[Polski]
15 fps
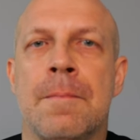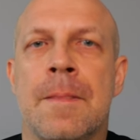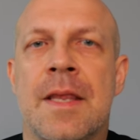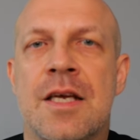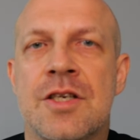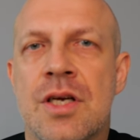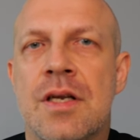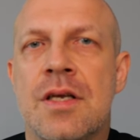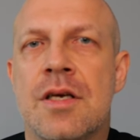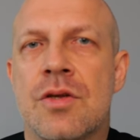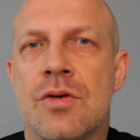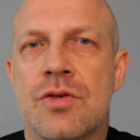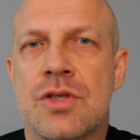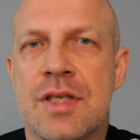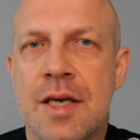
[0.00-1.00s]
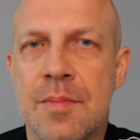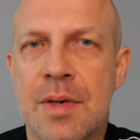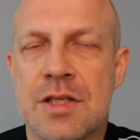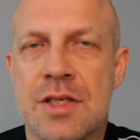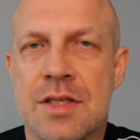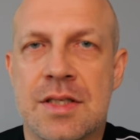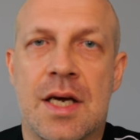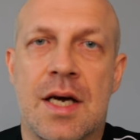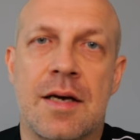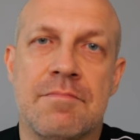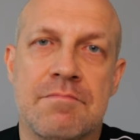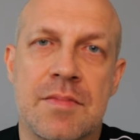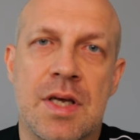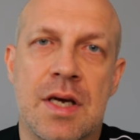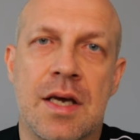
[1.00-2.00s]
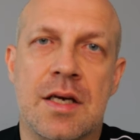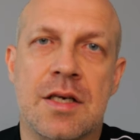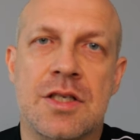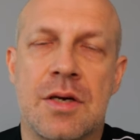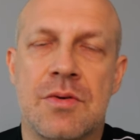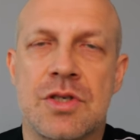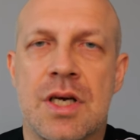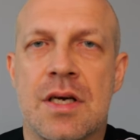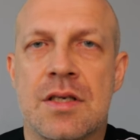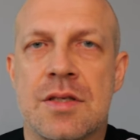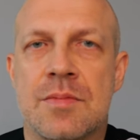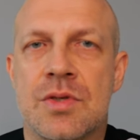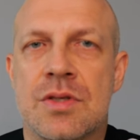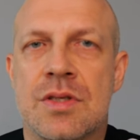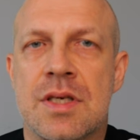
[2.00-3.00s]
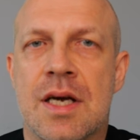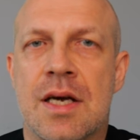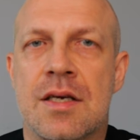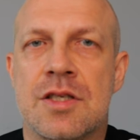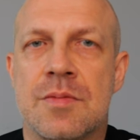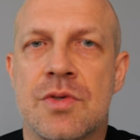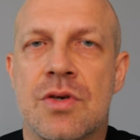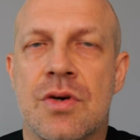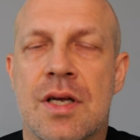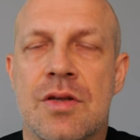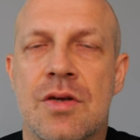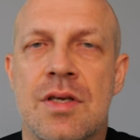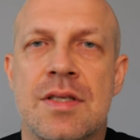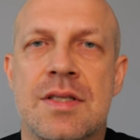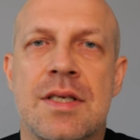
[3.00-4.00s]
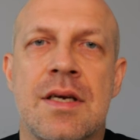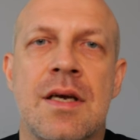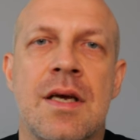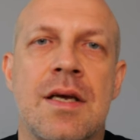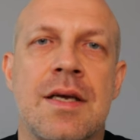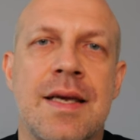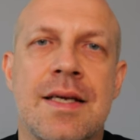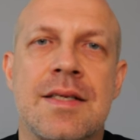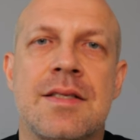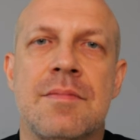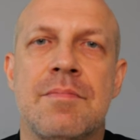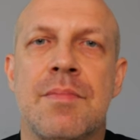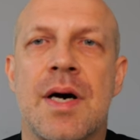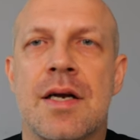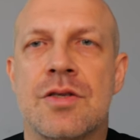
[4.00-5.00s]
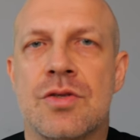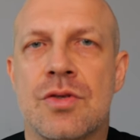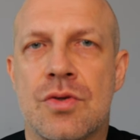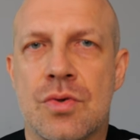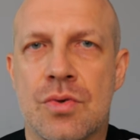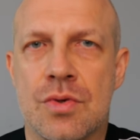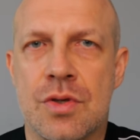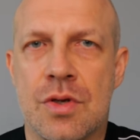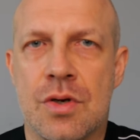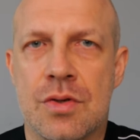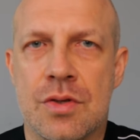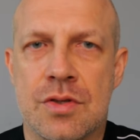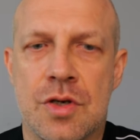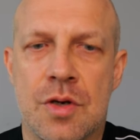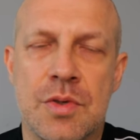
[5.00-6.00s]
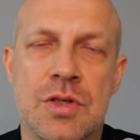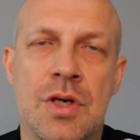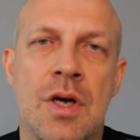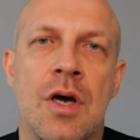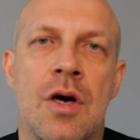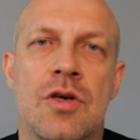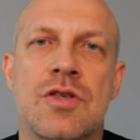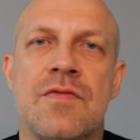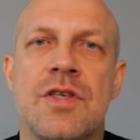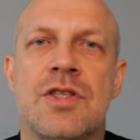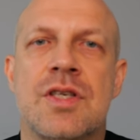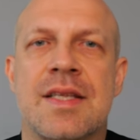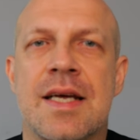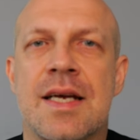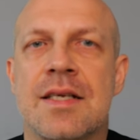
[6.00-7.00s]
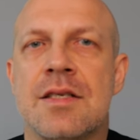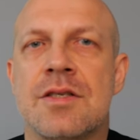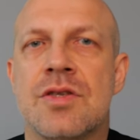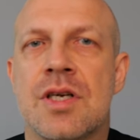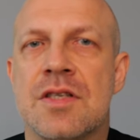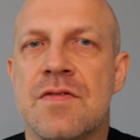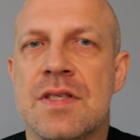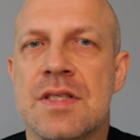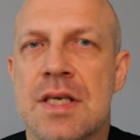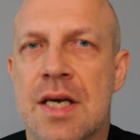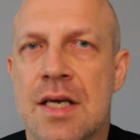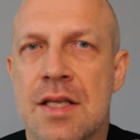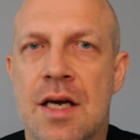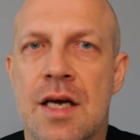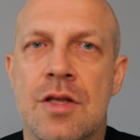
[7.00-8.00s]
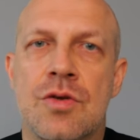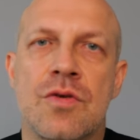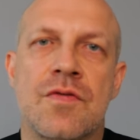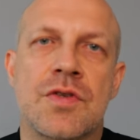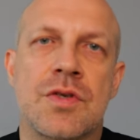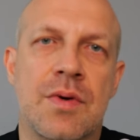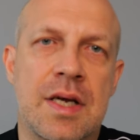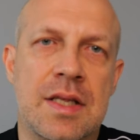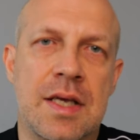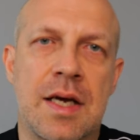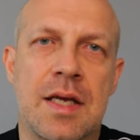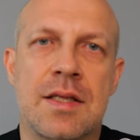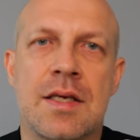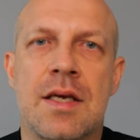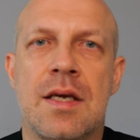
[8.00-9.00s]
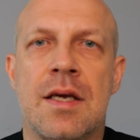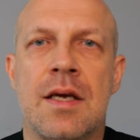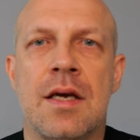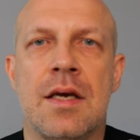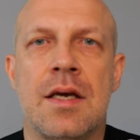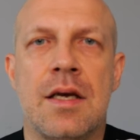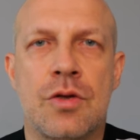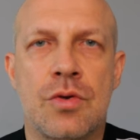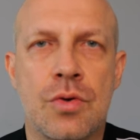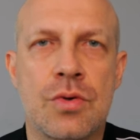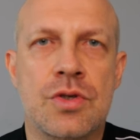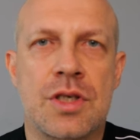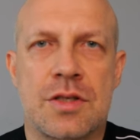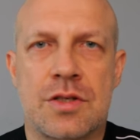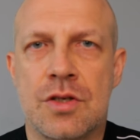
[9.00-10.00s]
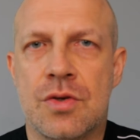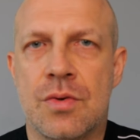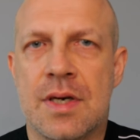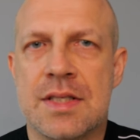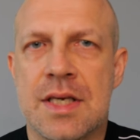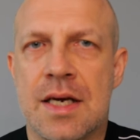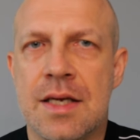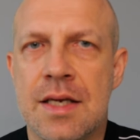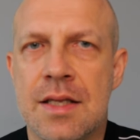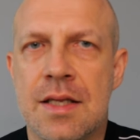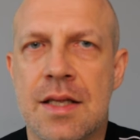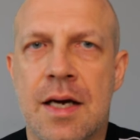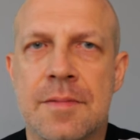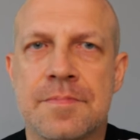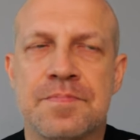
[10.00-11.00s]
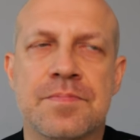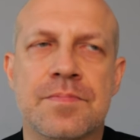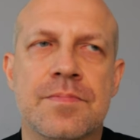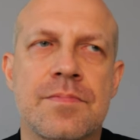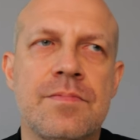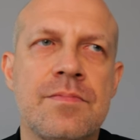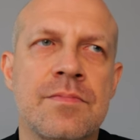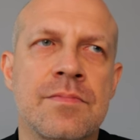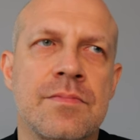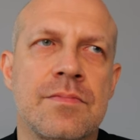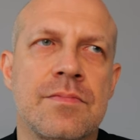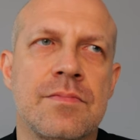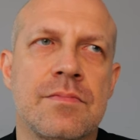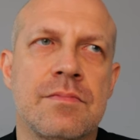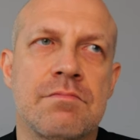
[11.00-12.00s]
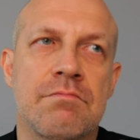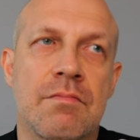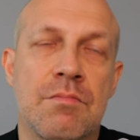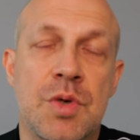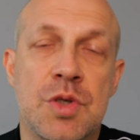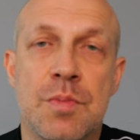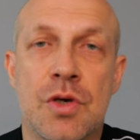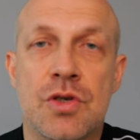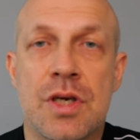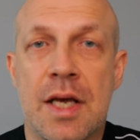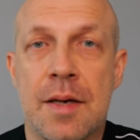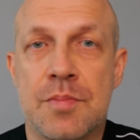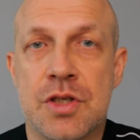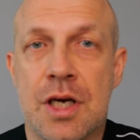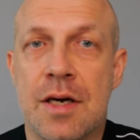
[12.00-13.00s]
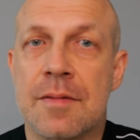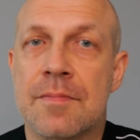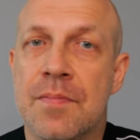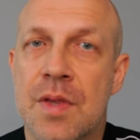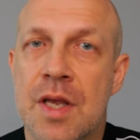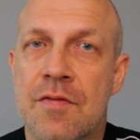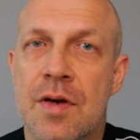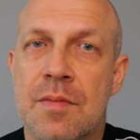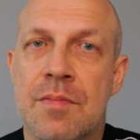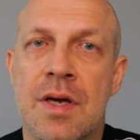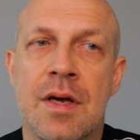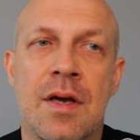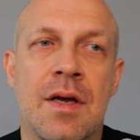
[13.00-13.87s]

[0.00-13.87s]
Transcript: Jeżeli ktoś nie ma dziecka, tak jak księża rzymskokatolicy, jest im bardzo trudno to zrobić. Oczywiście teraz jest coraz więcej katechetów, są katechetki i tu już jest sytuacja inna, mm, być może lepsza, nie wiem.